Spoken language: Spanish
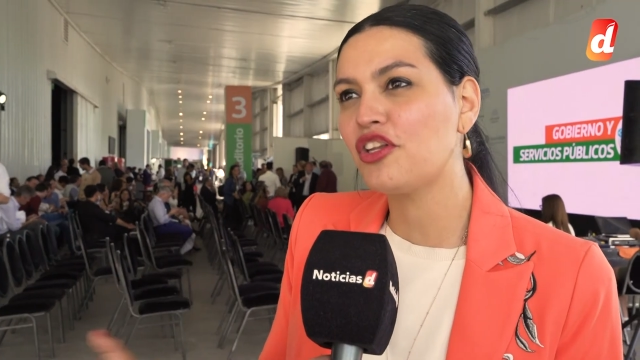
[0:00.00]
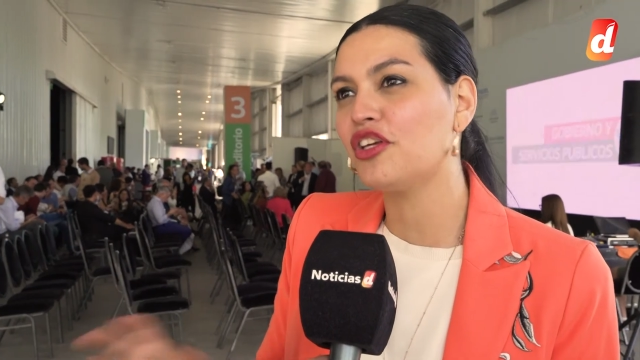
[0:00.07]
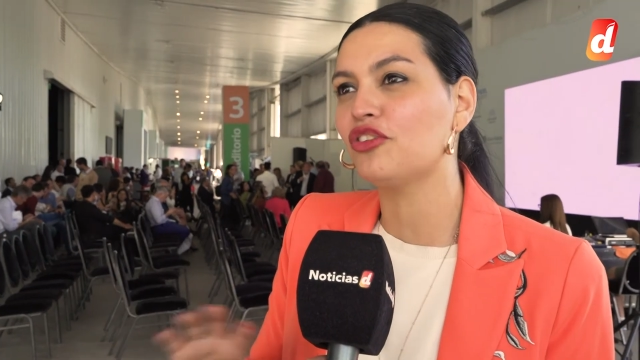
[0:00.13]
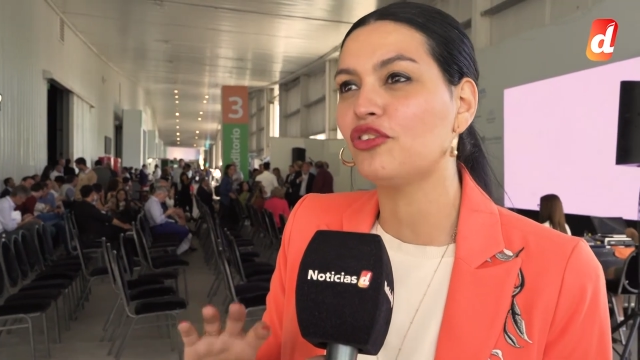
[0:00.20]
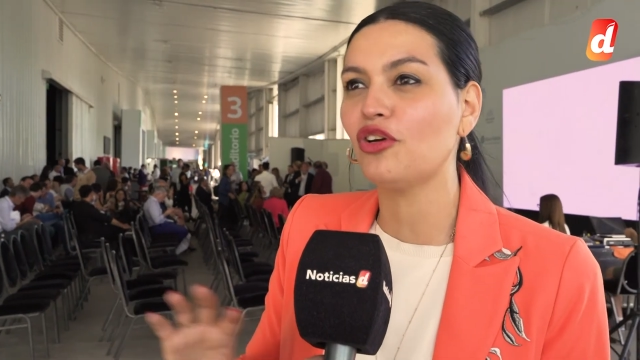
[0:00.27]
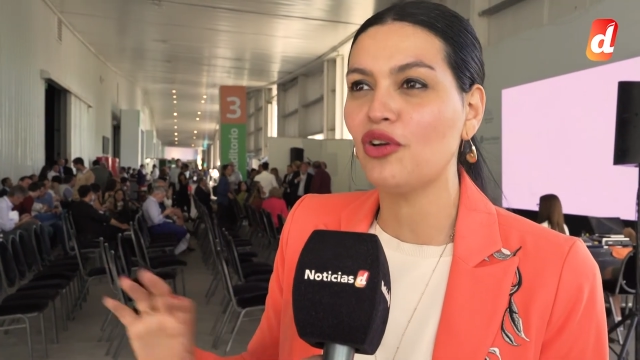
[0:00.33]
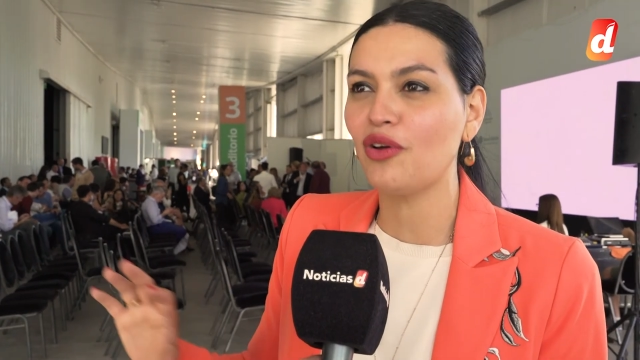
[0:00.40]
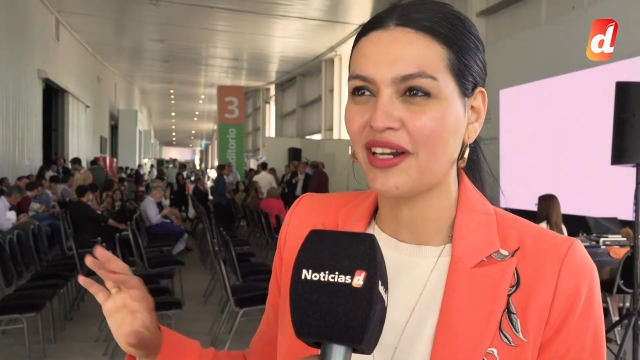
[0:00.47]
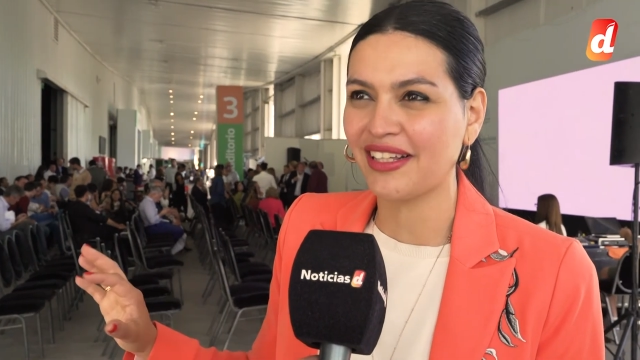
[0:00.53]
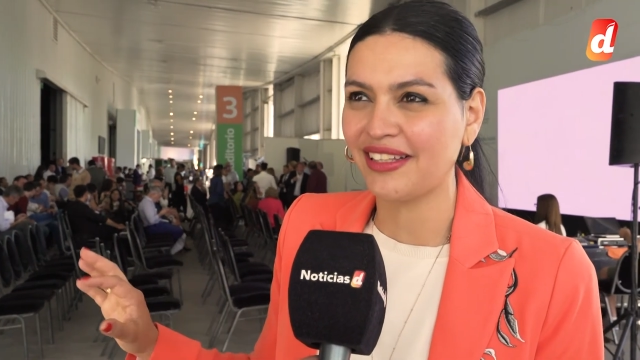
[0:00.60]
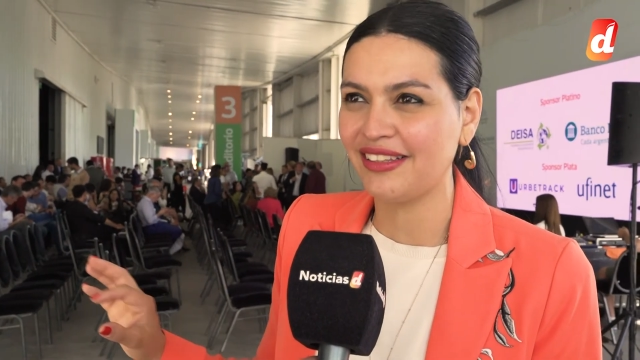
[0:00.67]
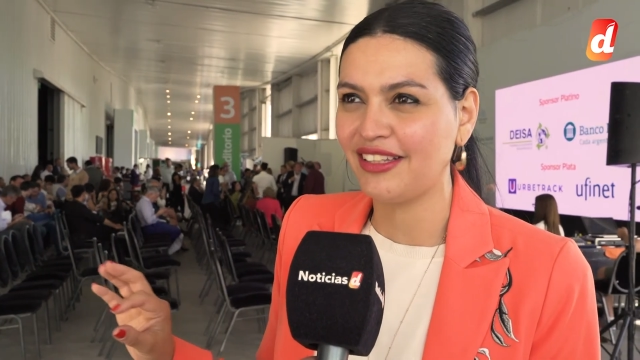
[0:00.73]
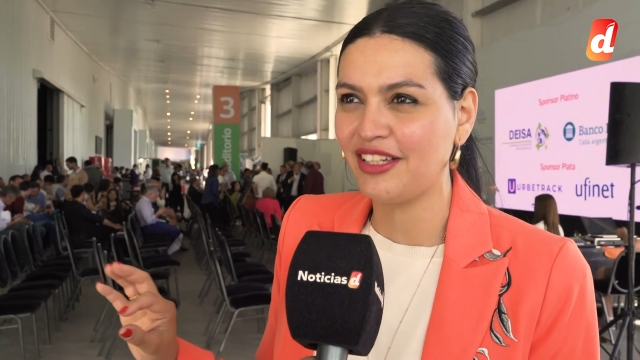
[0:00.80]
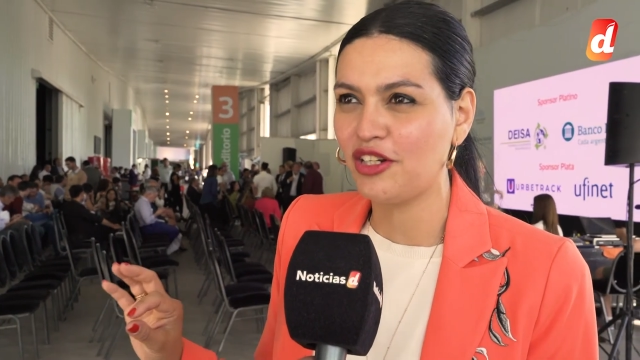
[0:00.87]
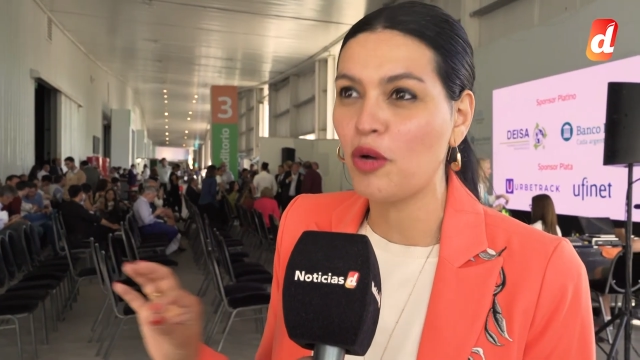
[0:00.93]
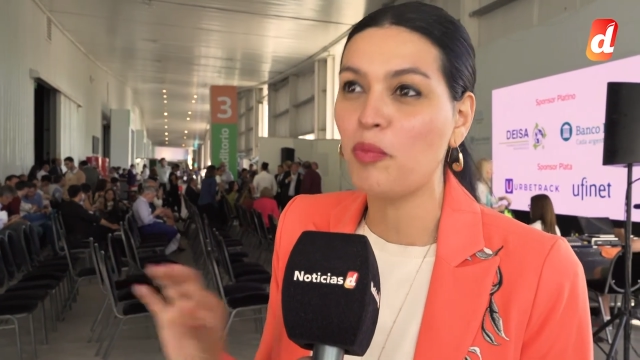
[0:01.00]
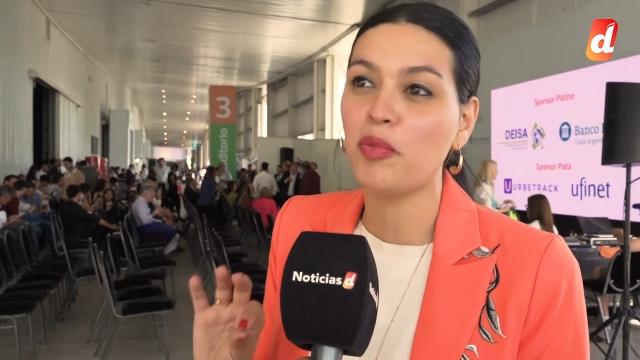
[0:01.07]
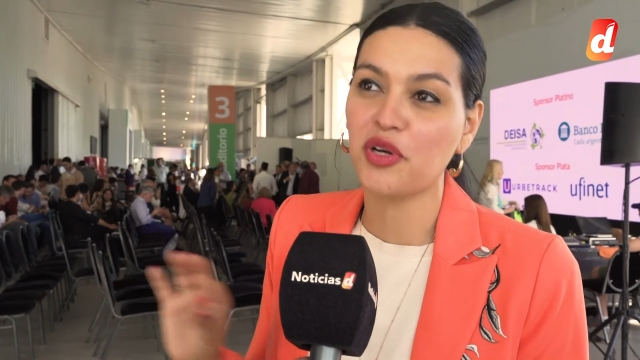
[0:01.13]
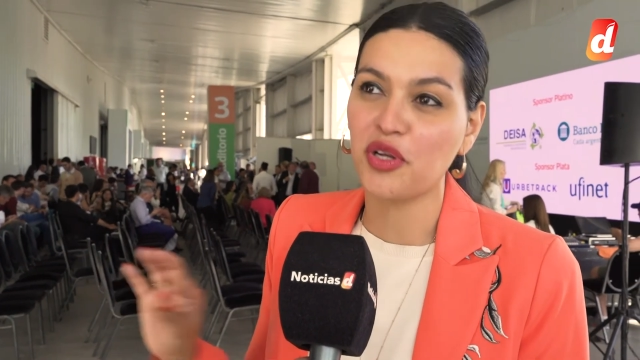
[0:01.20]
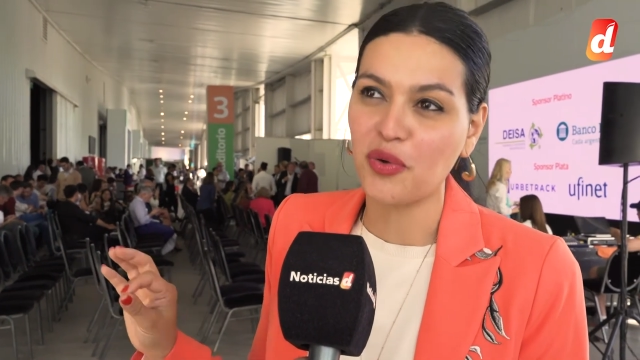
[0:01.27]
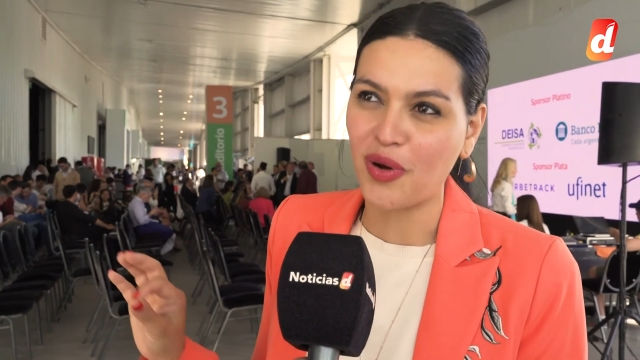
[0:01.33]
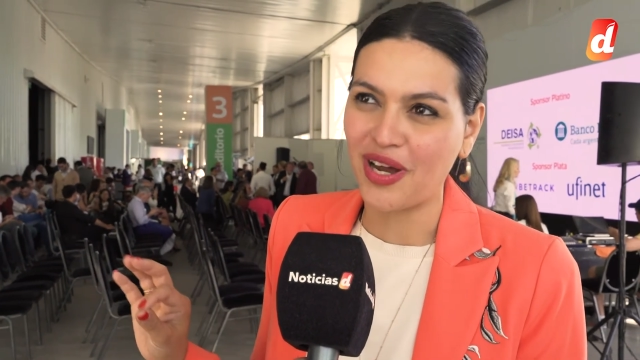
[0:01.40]
y en todos los argentinos
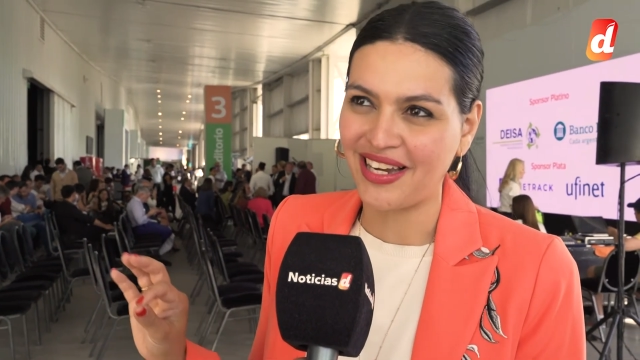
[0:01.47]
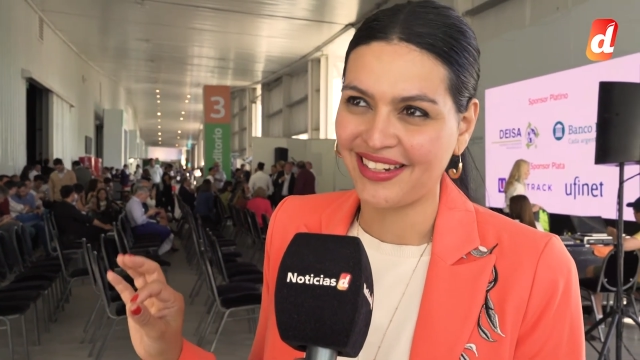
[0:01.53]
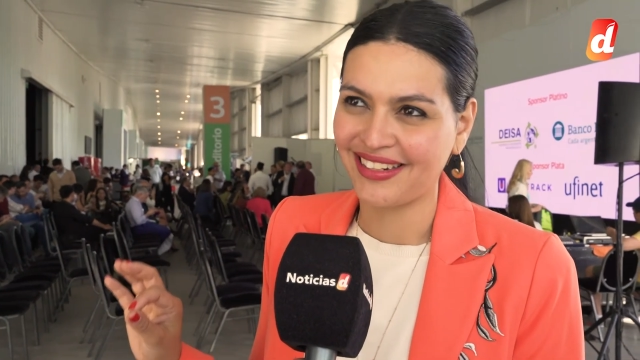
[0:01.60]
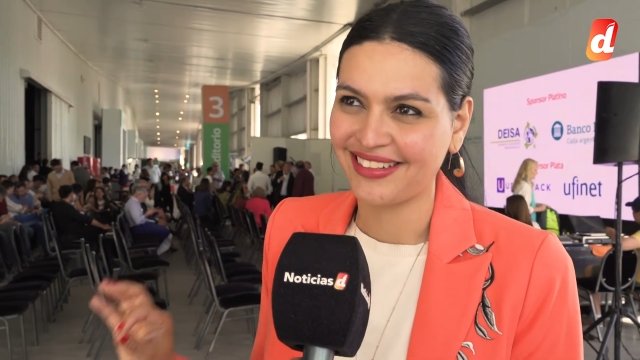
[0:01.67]
por igual.